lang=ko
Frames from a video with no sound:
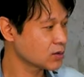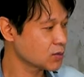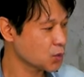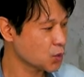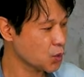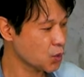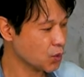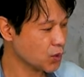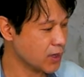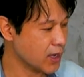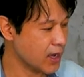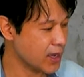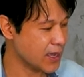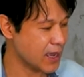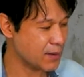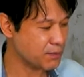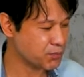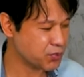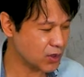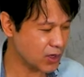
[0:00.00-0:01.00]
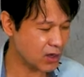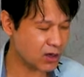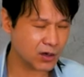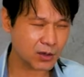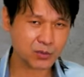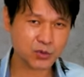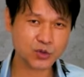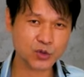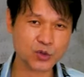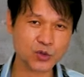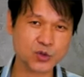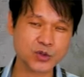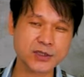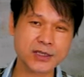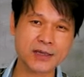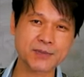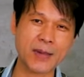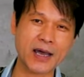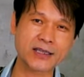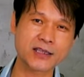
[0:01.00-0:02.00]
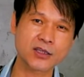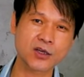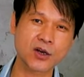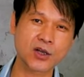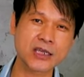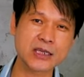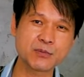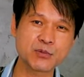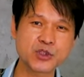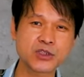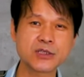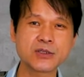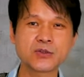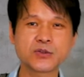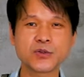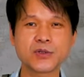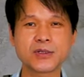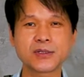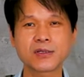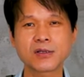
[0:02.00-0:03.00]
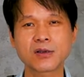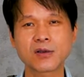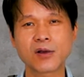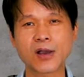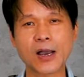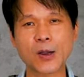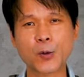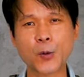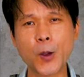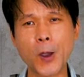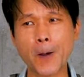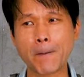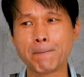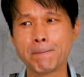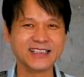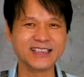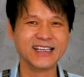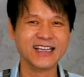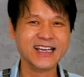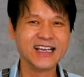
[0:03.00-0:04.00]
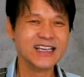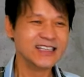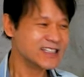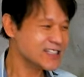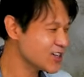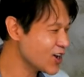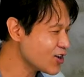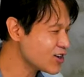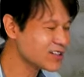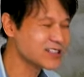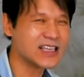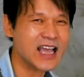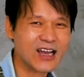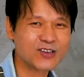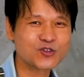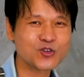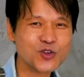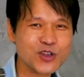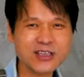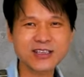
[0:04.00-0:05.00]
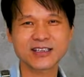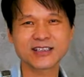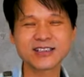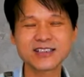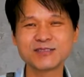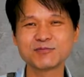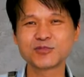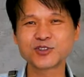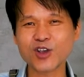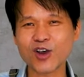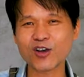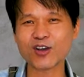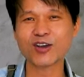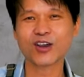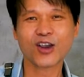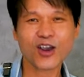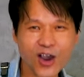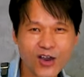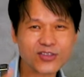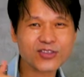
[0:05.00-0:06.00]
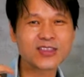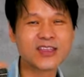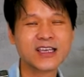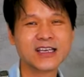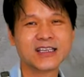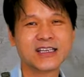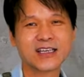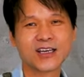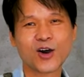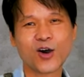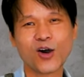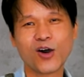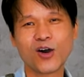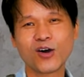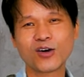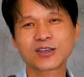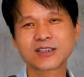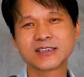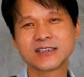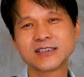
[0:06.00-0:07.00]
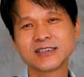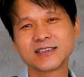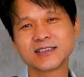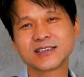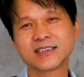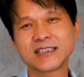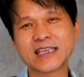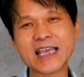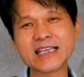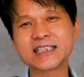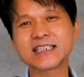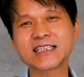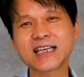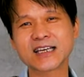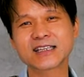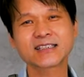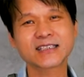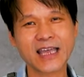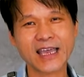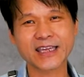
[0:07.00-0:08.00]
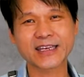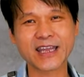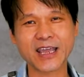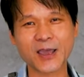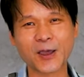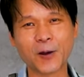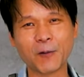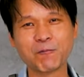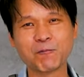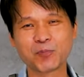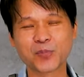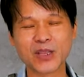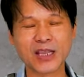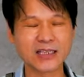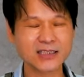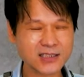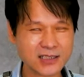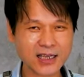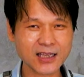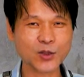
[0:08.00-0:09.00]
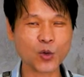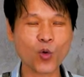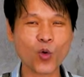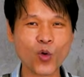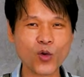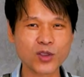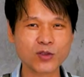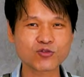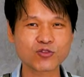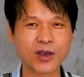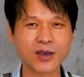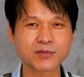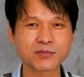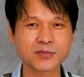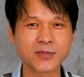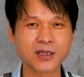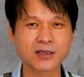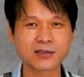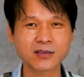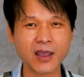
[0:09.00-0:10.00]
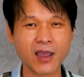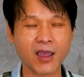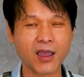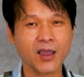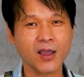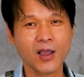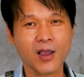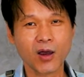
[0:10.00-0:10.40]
이렇게 예쁘게 여러분들도 이제 만들어 입으실 수 있을 것 같고요. 이거는 그냥 트위드는 무조건 그 예식장 스타일이에요. 예식장 요거 입고 가면 되는데